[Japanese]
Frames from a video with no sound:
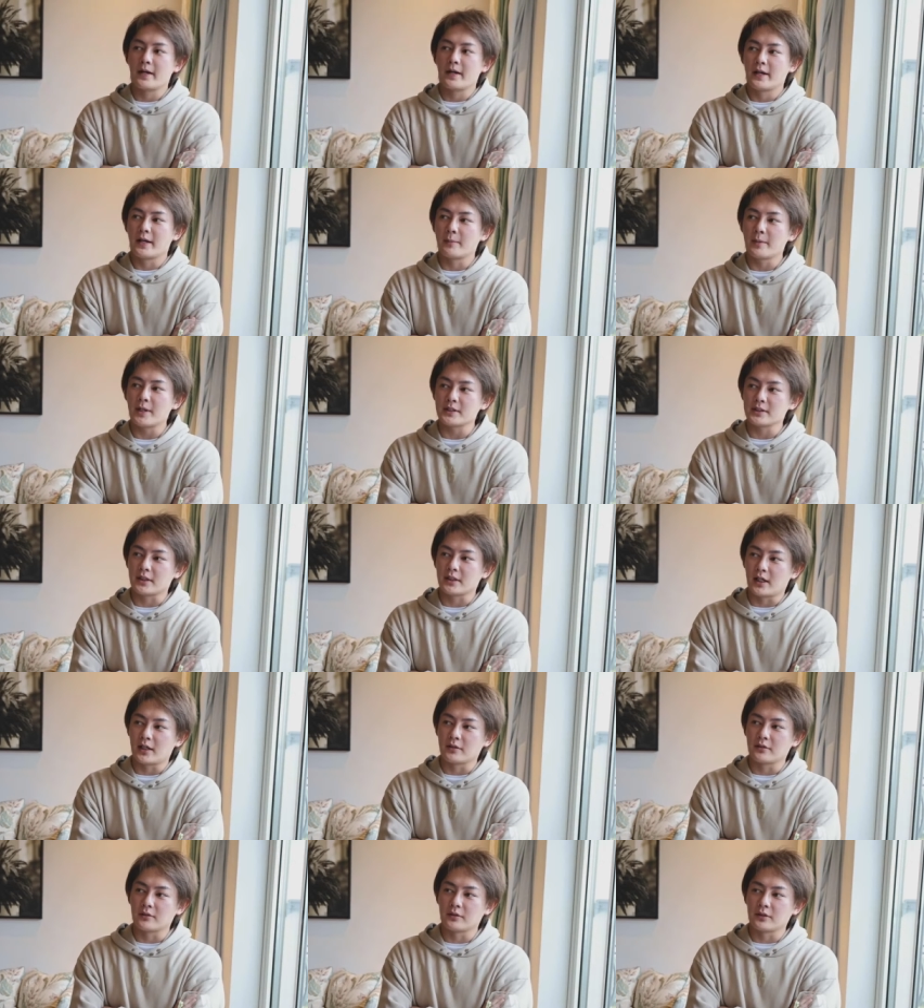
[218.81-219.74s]
えまず、
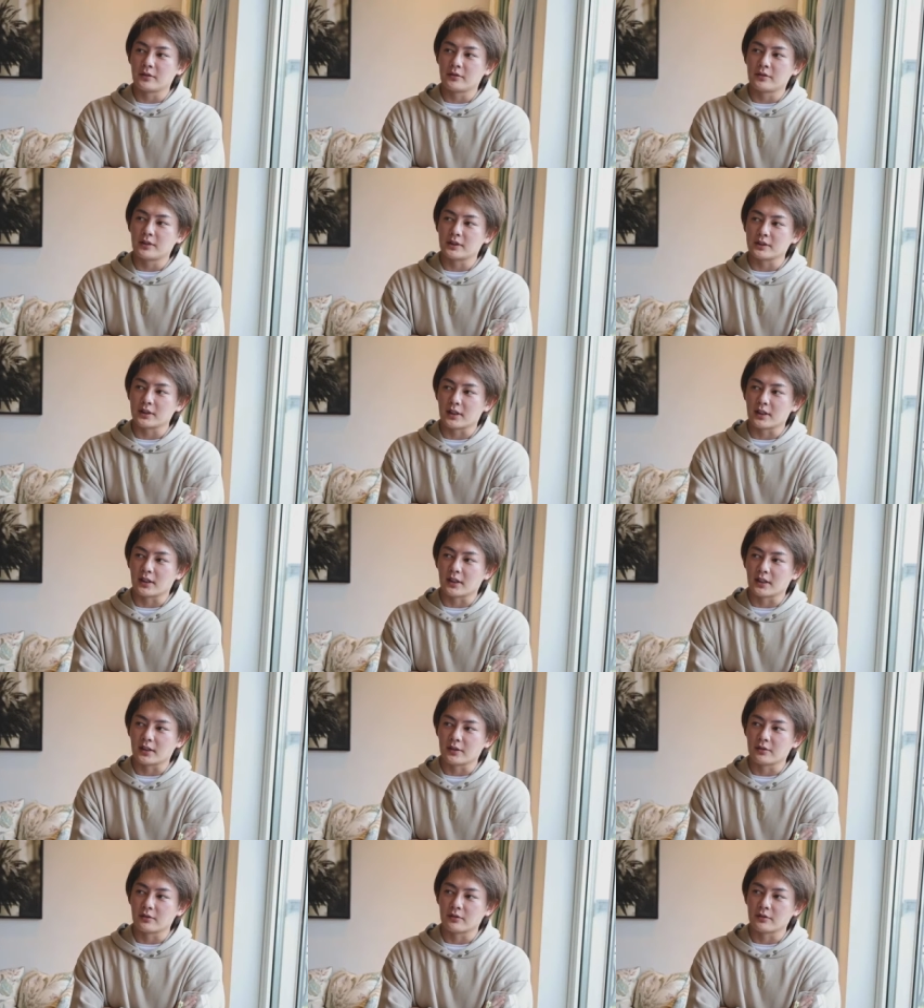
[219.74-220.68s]
あの、ユーリさん
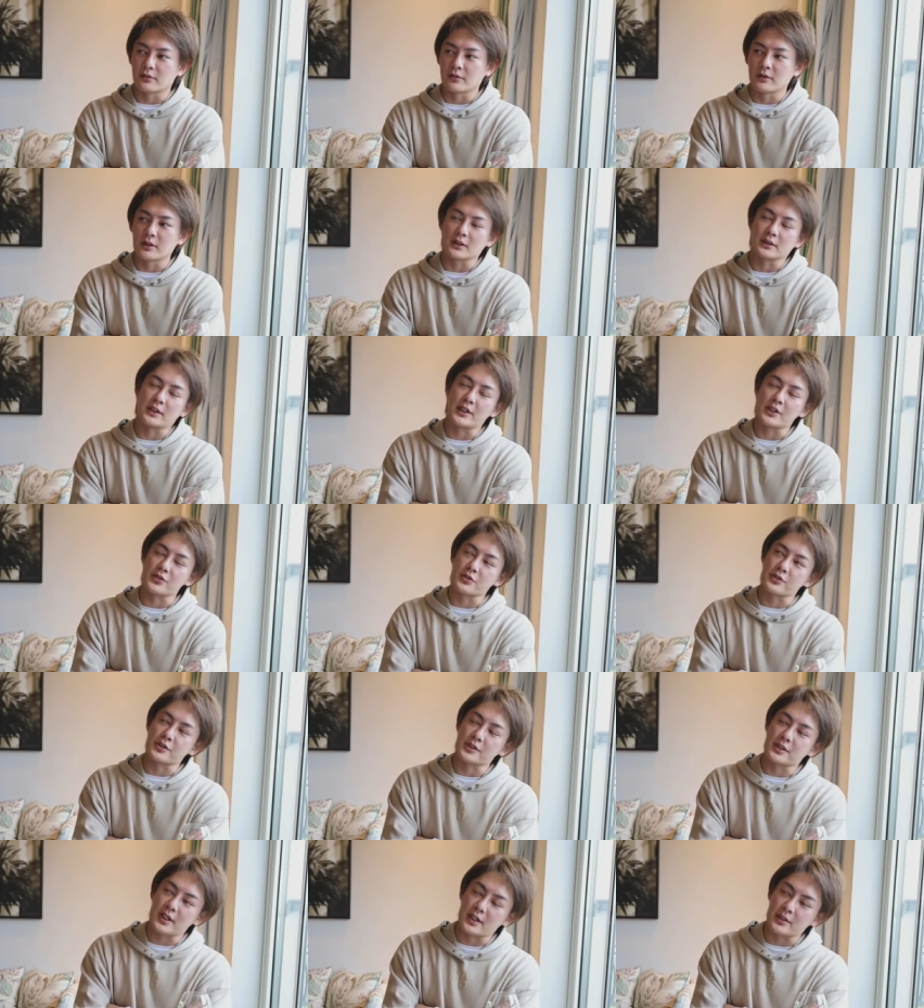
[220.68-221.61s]
が日本の国歌斉唱
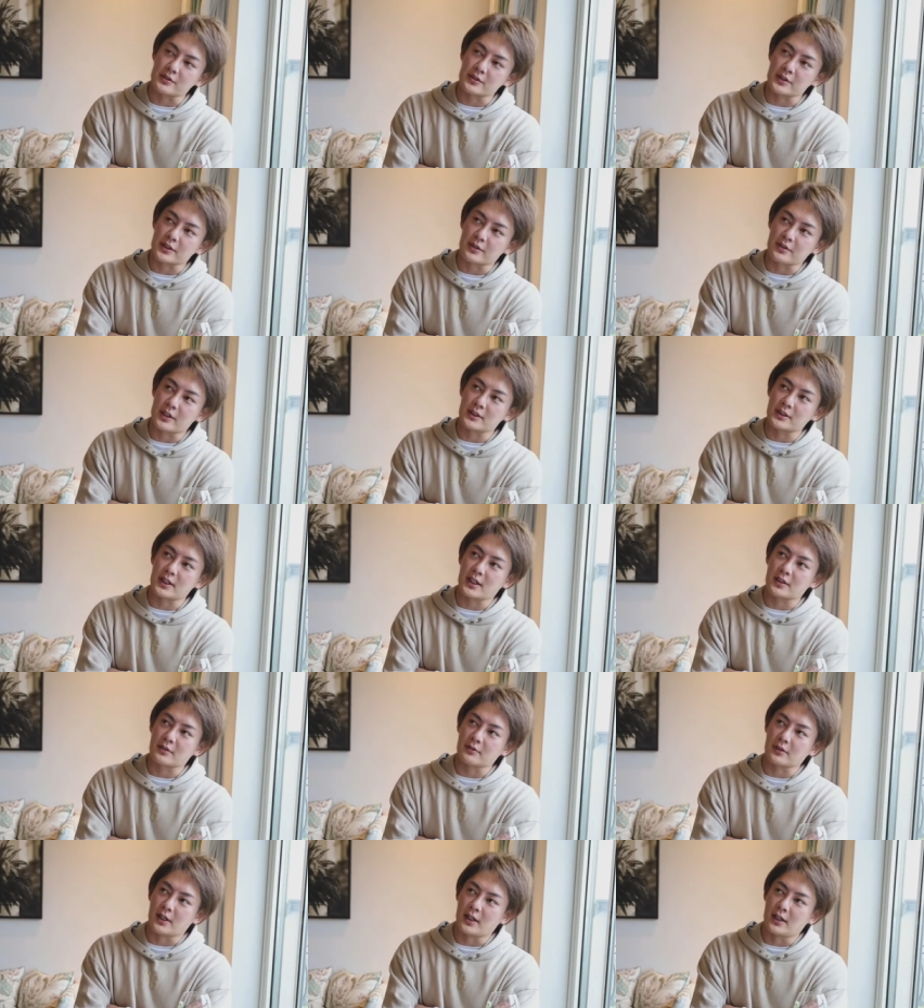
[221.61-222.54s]
して、そして
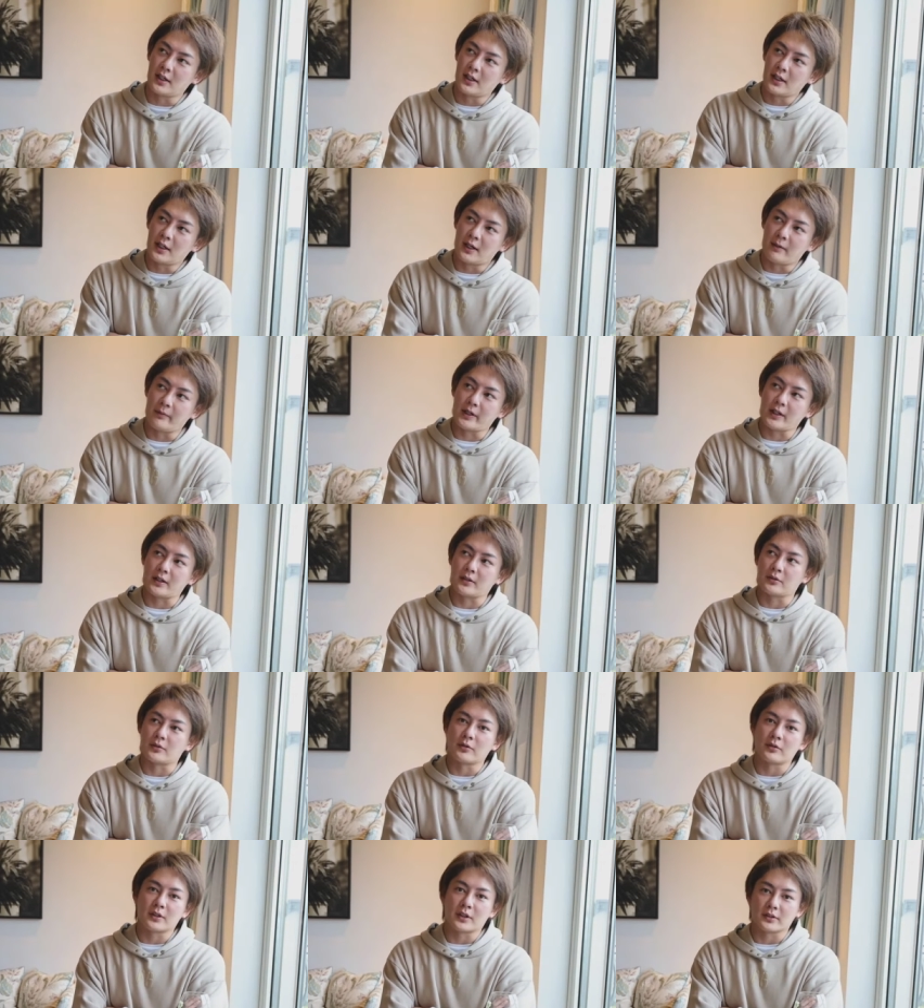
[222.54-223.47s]
クリス・ハートがアメリカ
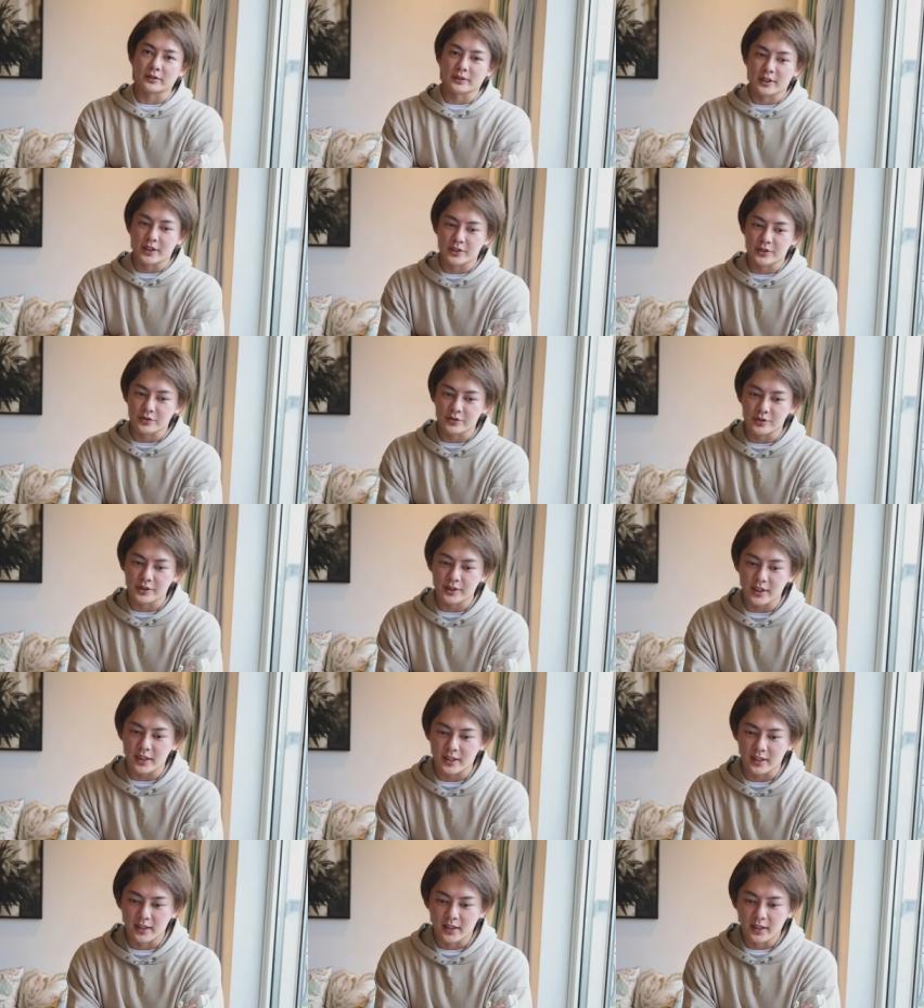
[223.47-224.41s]
の国歌を斉唱し
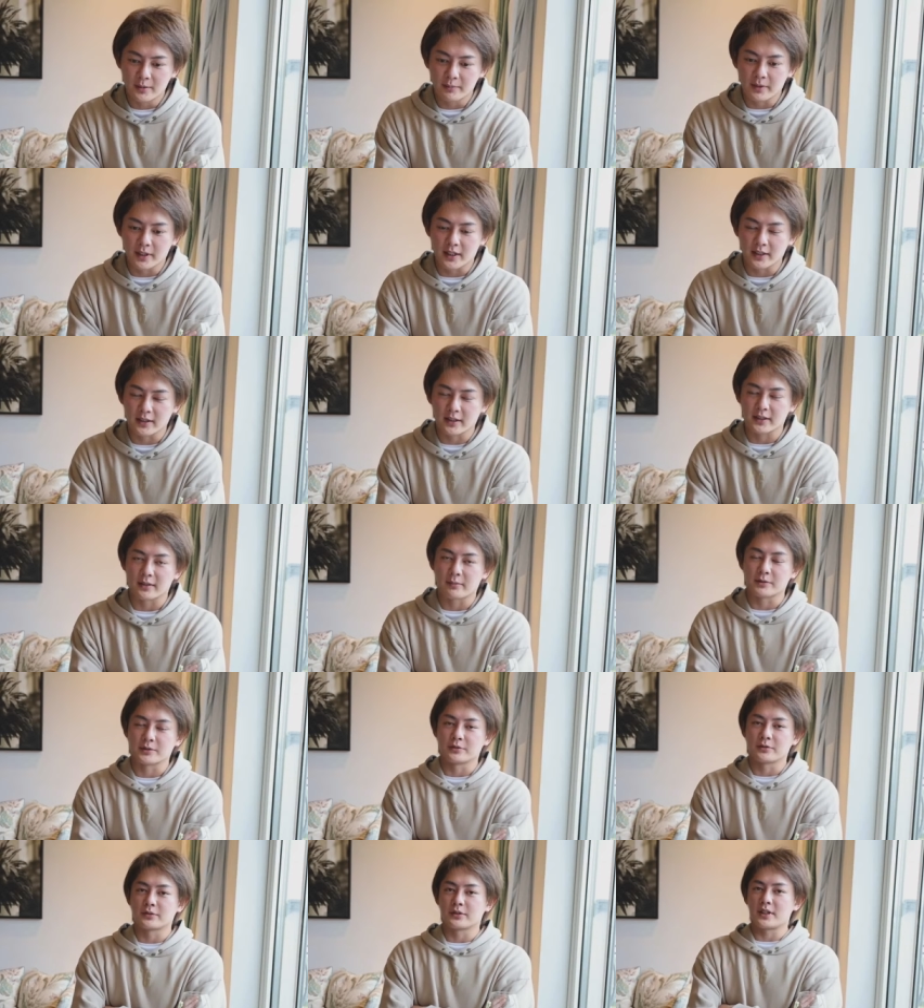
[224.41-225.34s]
て、まあ、花
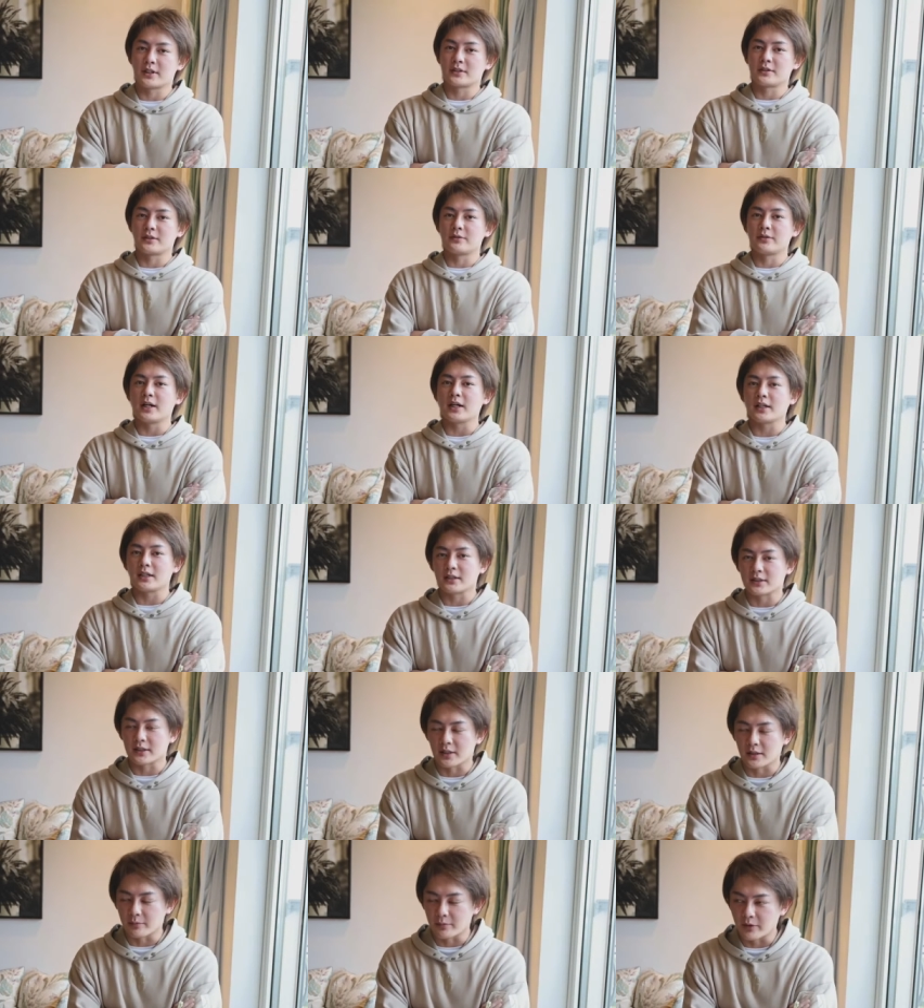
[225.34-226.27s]
束贈呈するわけで
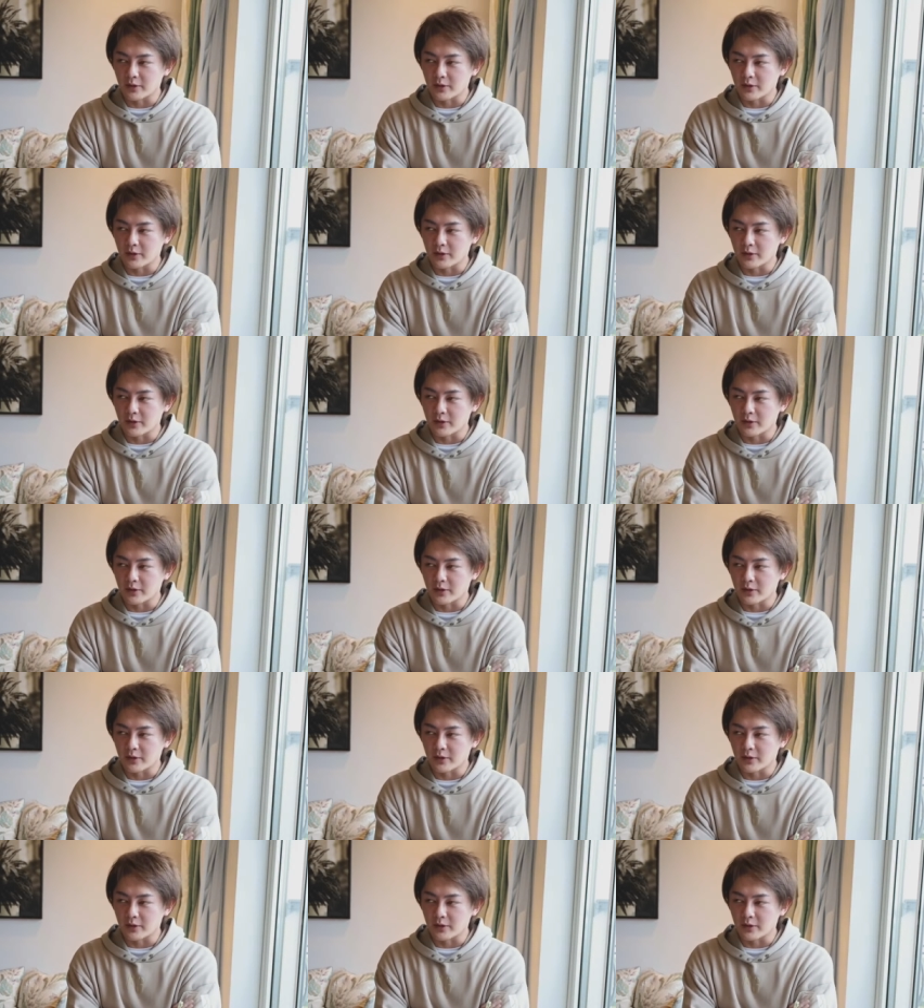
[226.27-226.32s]
すけども、